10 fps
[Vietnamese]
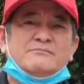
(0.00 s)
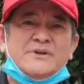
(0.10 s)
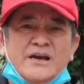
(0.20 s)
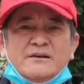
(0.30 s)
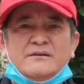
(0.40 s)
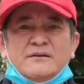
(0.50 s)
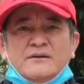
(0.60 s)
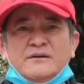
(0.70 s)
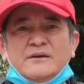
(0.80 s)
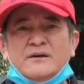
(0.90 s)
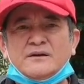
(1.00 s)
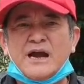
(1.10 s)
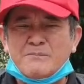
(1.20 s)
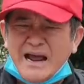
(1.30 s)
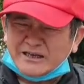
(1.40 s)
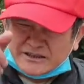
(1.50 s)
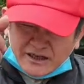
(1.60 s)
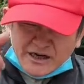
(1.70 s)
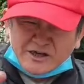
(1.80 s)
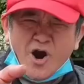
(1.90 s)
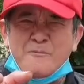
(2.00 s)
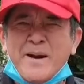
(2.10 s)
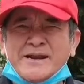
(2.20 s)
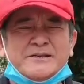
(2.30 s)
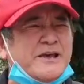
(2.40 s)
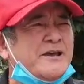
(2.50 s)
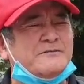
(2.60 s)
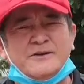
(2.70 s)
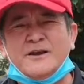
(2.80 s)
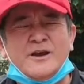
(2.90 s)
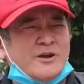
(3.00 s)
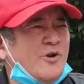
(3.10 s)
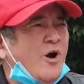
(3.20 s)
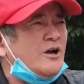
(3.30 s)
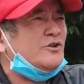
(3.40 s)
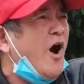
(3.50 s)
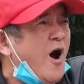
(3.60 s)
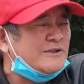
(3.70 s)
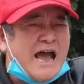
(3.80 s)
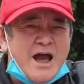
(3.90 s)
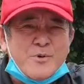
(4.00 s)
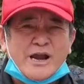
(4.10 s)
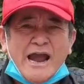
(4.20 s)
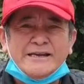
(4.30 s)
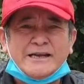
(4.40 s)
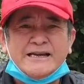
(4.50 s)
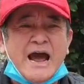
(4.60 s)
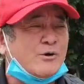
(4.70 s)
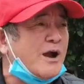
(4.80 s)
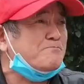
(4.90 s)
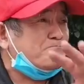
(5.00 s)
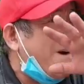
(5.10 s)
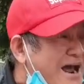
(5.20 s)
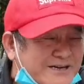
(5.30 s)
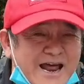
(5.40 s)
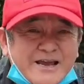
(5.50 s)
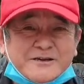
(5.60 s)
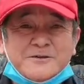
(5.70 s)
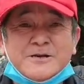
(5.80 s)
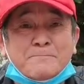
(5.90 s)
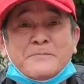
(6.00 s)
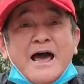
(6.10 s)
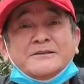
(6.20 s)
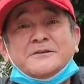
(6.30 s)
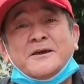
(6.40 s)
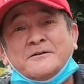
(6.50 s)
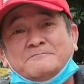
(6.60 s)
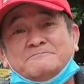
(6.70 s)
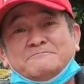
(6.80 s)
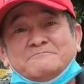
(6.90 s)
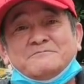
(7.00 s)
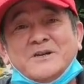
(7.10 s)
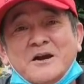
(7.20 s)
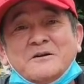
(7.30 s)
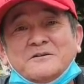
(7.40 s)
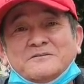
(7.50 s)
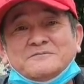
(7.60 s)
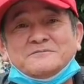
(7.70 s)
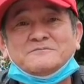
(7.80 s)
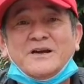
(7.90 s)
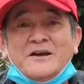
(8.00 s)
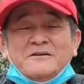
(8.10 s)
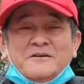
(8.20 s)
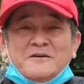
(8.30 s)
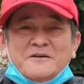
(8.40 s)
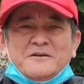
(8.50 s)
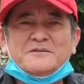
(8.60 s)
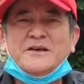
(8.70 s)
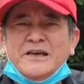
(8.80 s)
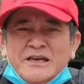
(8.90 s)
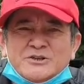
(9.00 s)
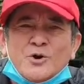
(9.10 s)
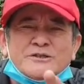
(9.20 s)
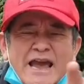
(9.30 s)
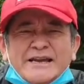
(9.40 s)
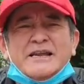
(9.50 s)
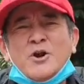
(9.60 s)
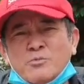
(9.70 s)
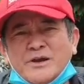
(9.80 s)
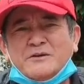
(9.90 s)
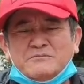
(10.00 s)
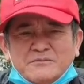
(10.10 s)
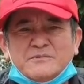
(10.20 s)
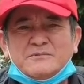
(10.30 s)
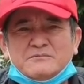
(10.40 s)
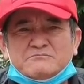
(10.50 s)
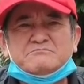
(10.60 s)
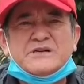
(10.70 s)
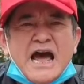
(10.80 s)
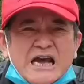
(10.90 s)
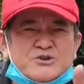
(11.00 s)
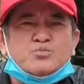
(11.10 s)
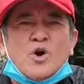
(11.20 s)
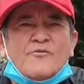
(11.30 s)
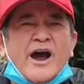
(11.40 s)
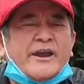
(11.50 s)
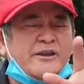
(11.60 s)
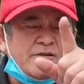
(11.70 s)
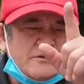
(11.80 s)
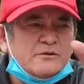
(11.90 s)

đấy các bạn cứ comment như thế nó cứ thò ra một cái cái nào các bạn lại cứ đập lại như thế nhá đấy thì rồi sẽ đến lúc ấy là chúng nó phải